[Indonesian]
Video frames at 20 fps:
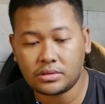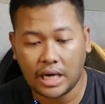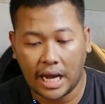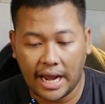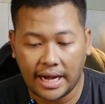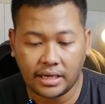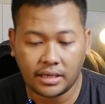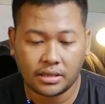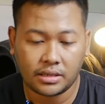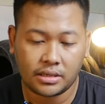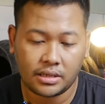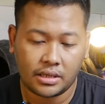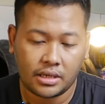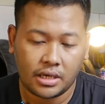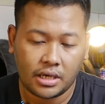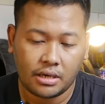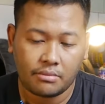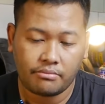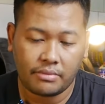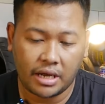dan
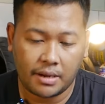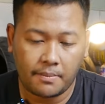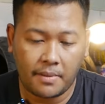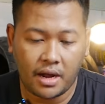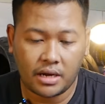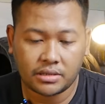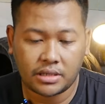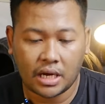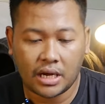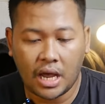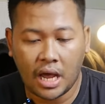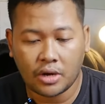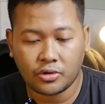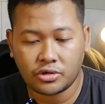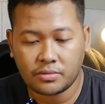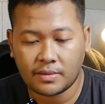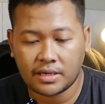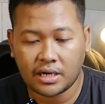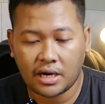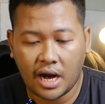memang saya harus
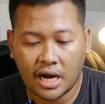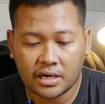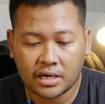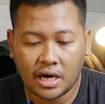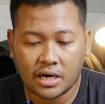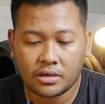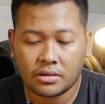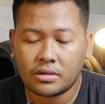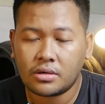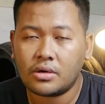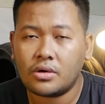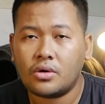menekankan